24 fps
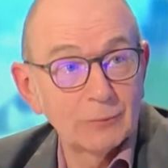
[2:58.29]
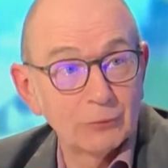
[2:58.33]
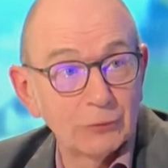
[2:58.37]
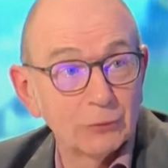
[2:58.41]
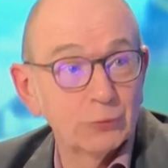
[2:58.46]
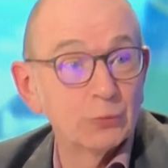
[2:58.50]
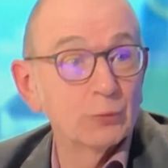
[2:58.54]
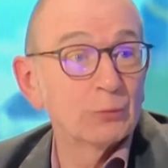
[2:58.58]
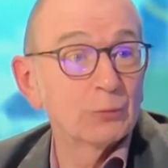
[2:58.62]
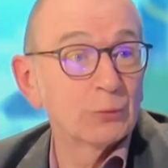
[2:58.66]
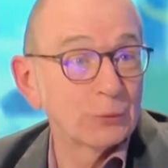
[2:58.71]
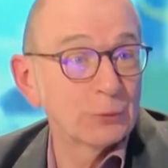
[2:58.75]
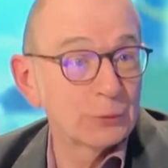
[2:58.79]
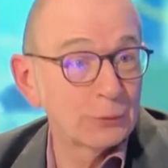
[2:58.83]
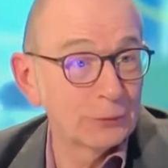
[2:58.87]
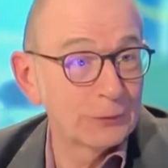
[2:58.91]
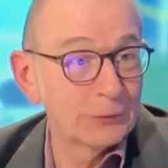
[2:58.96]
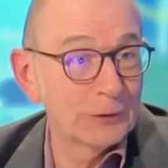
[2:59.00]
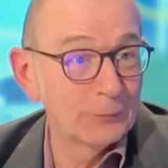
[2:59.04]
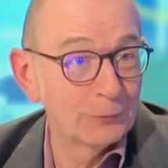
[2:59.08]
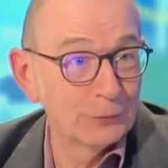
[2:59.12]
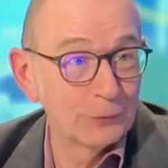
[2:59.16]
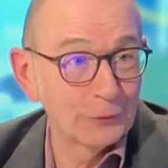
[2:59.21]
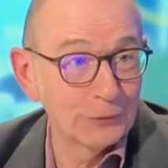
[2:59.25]
plus souple que ce
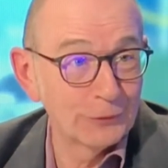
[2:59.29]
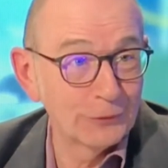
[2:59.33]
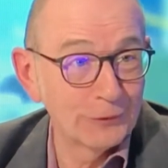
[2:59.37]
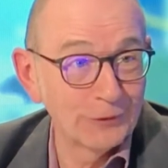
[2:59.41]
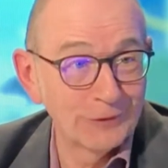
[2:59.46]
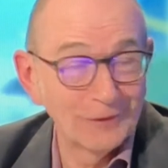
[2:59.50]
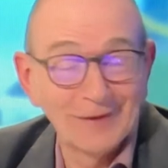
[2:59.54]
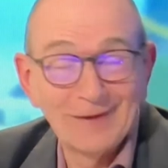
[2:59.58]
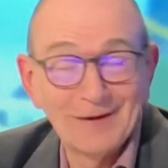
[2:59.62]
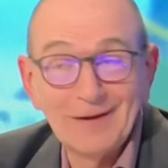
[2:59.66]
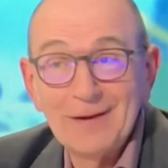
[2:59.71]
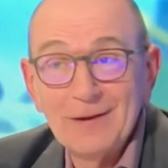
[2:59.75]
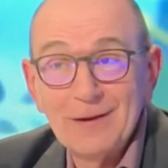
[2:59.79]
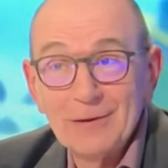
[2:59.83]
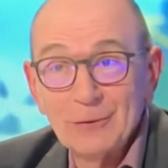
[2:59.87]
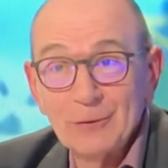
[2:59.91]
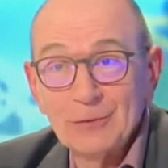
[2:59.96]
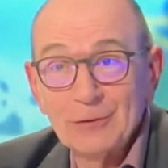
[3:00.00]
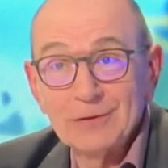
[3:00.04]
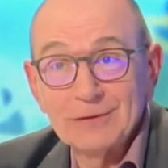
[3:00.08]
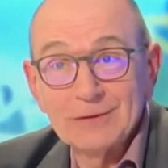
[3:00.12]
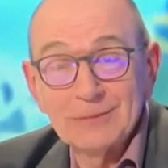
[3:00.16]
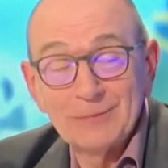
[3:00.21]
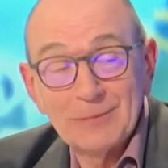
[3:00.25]
qu'on a pu entendre,
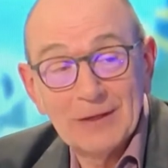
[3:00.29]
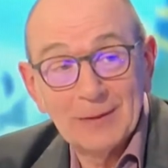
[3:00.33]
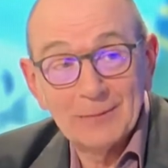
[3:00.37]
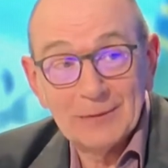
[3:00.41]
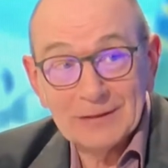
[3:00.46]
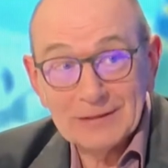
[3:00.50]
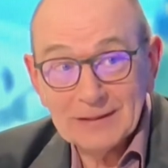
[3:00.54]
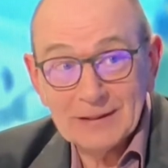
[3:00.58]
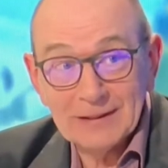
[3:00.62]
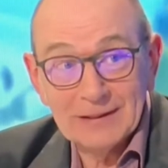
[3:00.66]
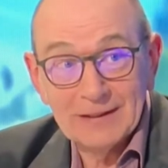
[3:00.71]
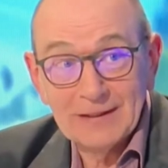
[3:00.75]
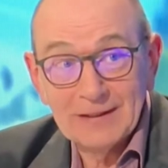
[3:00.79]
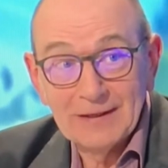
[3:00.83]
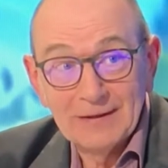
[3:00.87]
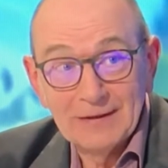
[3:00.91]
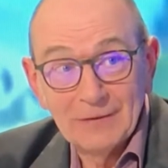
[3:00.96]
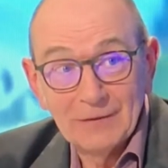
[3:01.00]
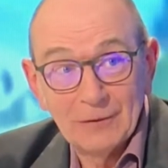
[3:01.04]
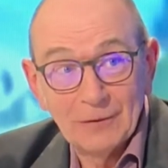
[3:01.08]
qui permettrait